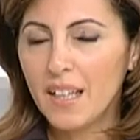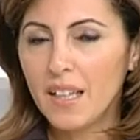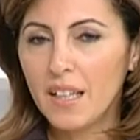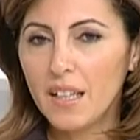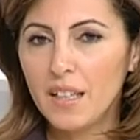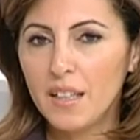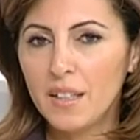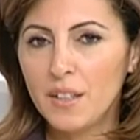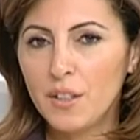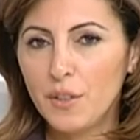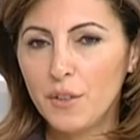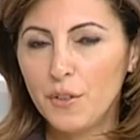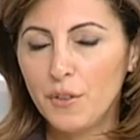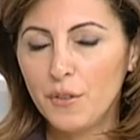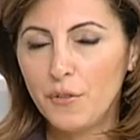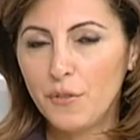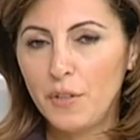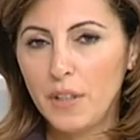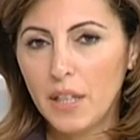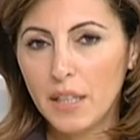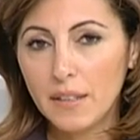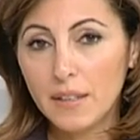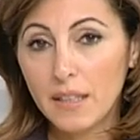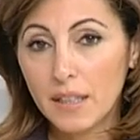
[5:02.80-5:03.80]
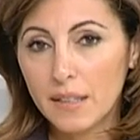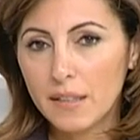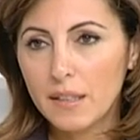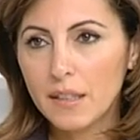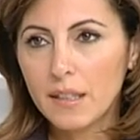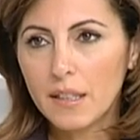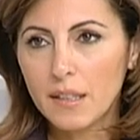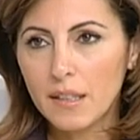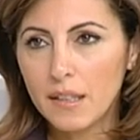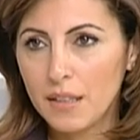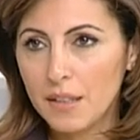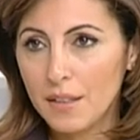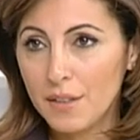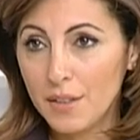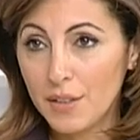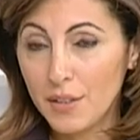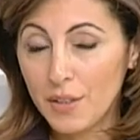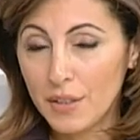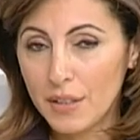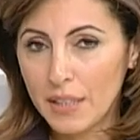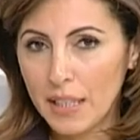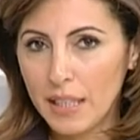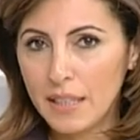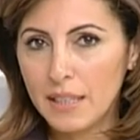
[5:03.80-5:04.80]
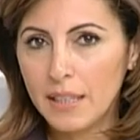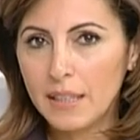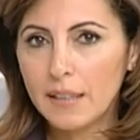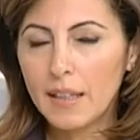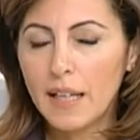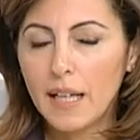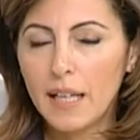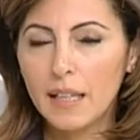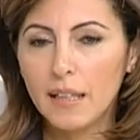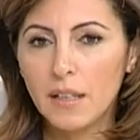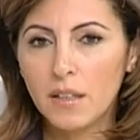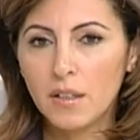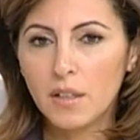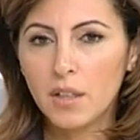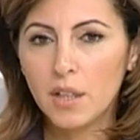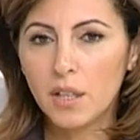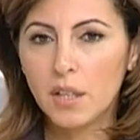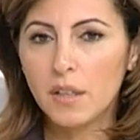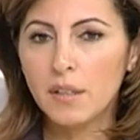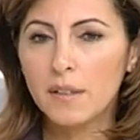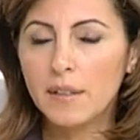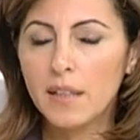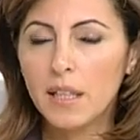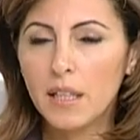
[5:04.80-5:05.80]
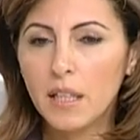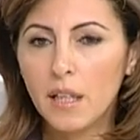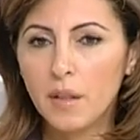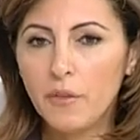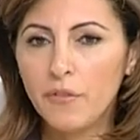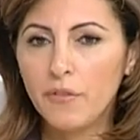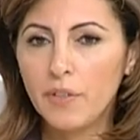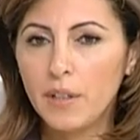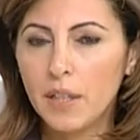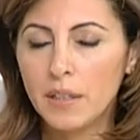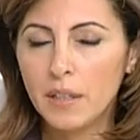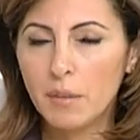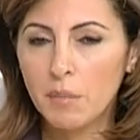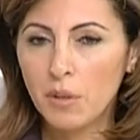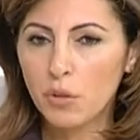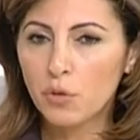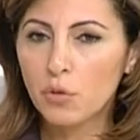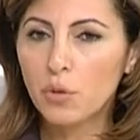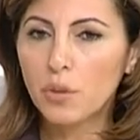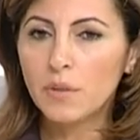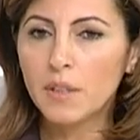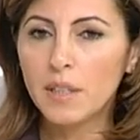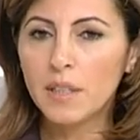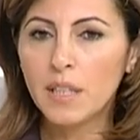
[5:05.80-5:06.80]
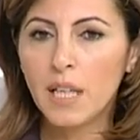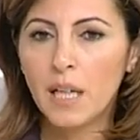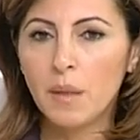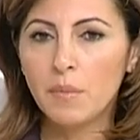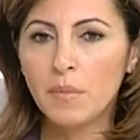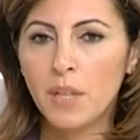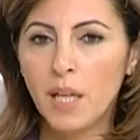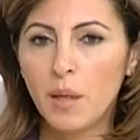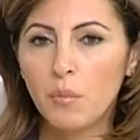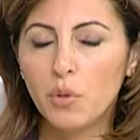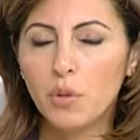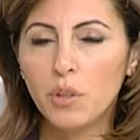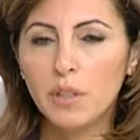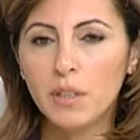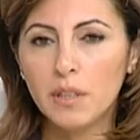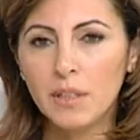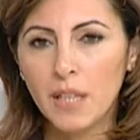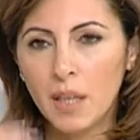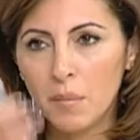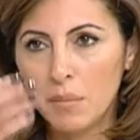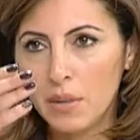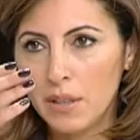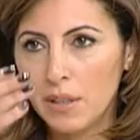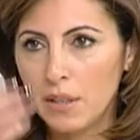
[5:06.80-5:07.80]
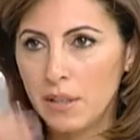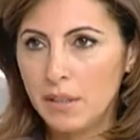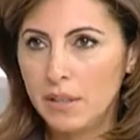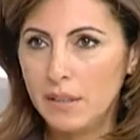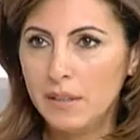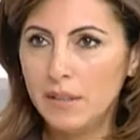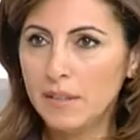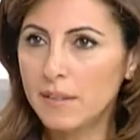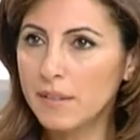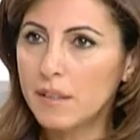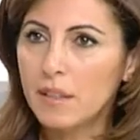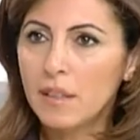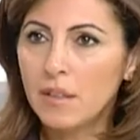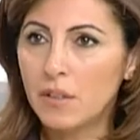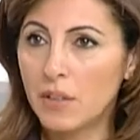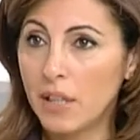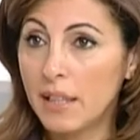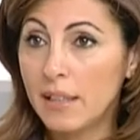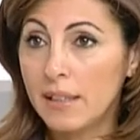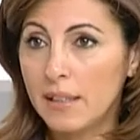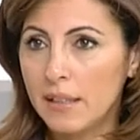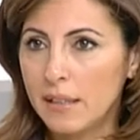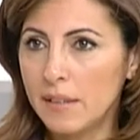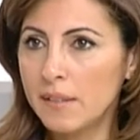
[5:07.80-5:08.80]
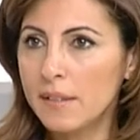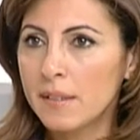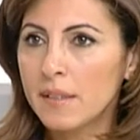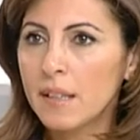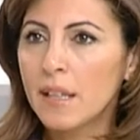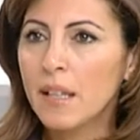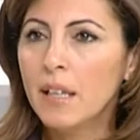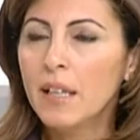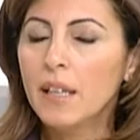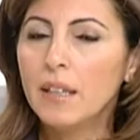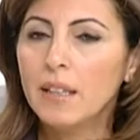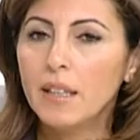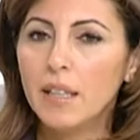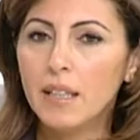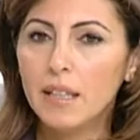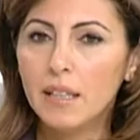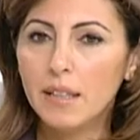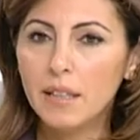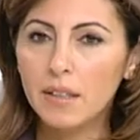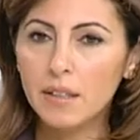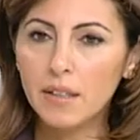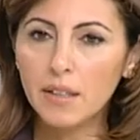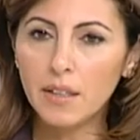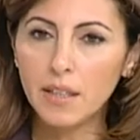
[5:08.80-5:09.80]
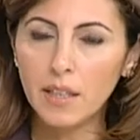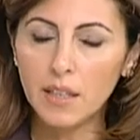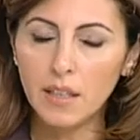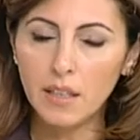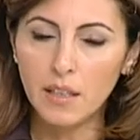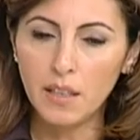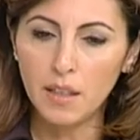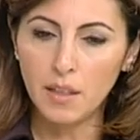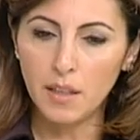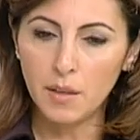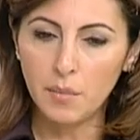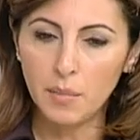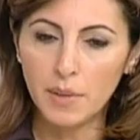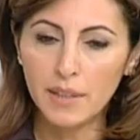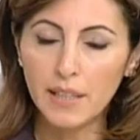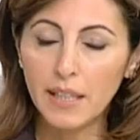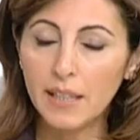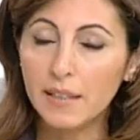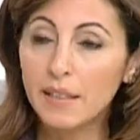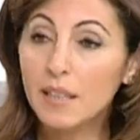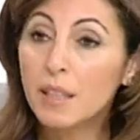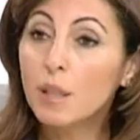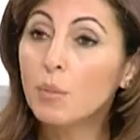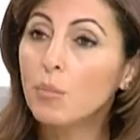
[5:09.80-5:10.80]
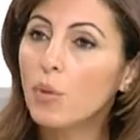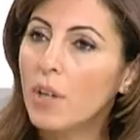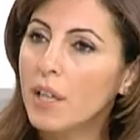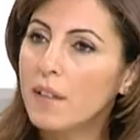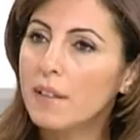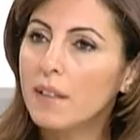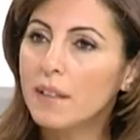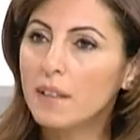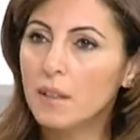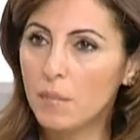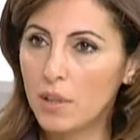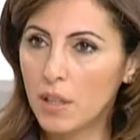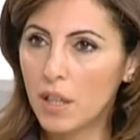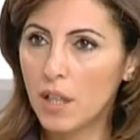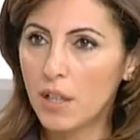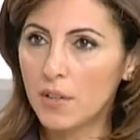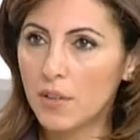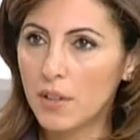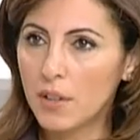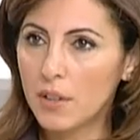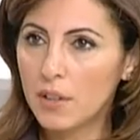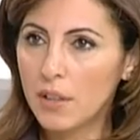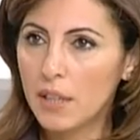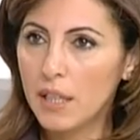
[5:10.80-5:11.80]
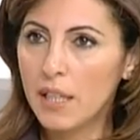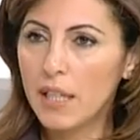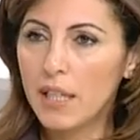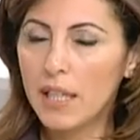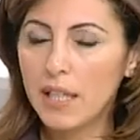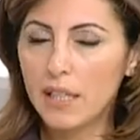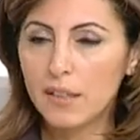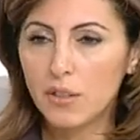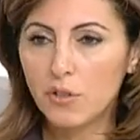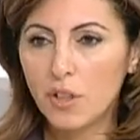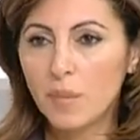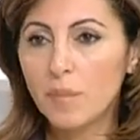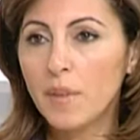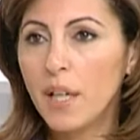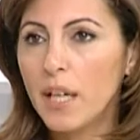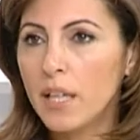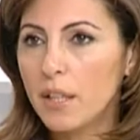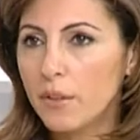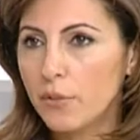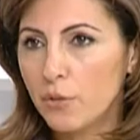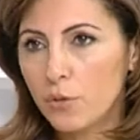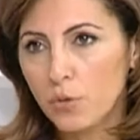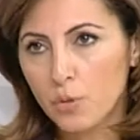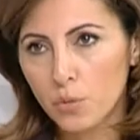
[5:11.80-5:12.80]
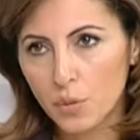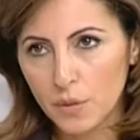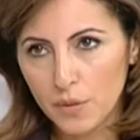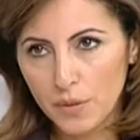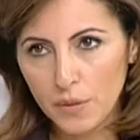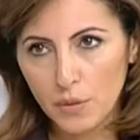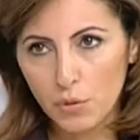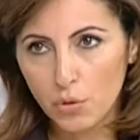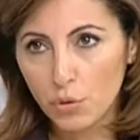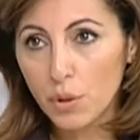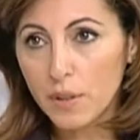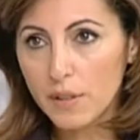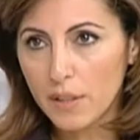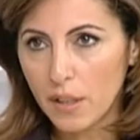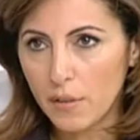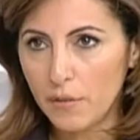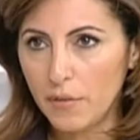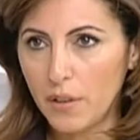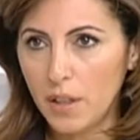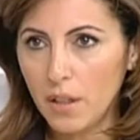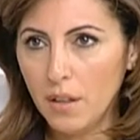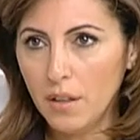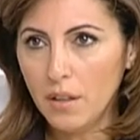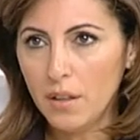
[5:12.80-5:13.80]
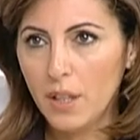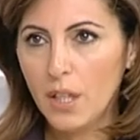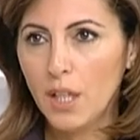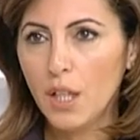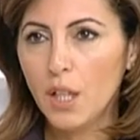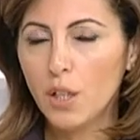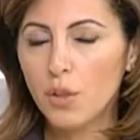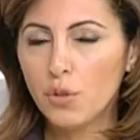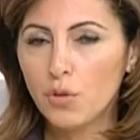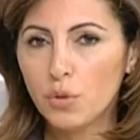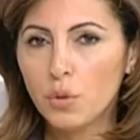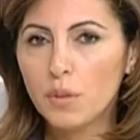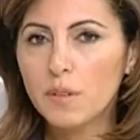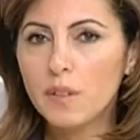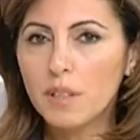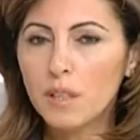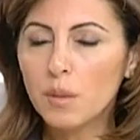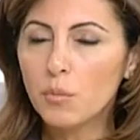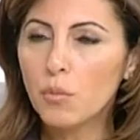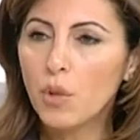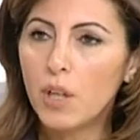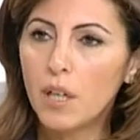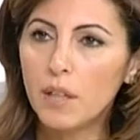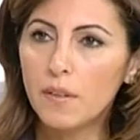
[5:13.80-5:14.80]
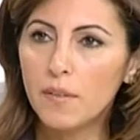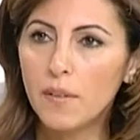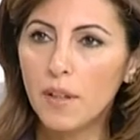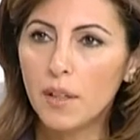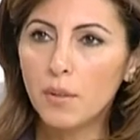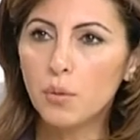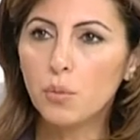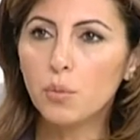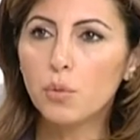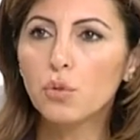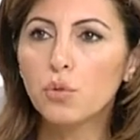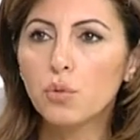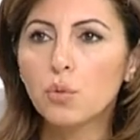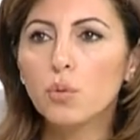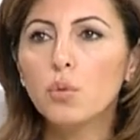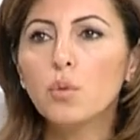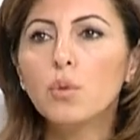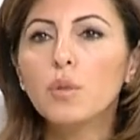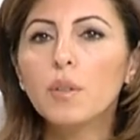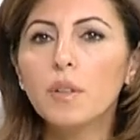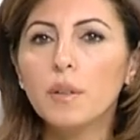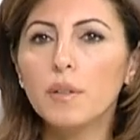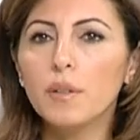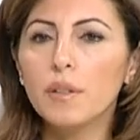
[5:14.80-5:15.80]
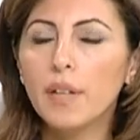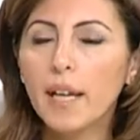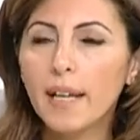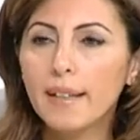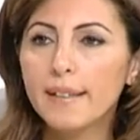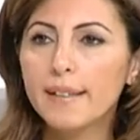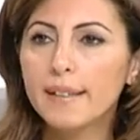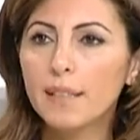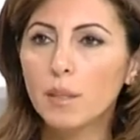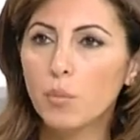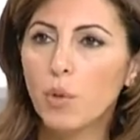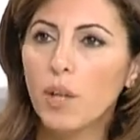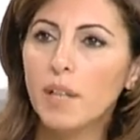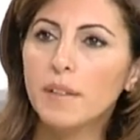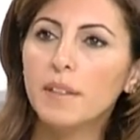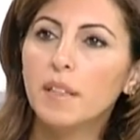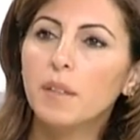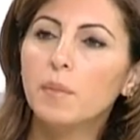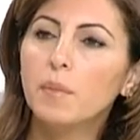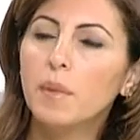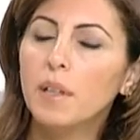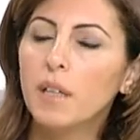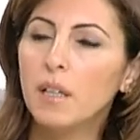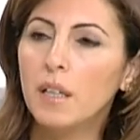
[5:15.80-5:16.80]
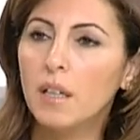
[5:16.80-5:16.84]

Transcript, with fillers: آه، في عندنا كثير آه، كائنات حيه انقرضت هلا في عندنا مشروع ثاني عم نعمله هي نعمل الليست الريد ليست يلي هي بالكائنات المهدده بالخطر هيك ديجا بنعرف شو شو اختفى شو كثير مهدد وشو رح يصير مهدد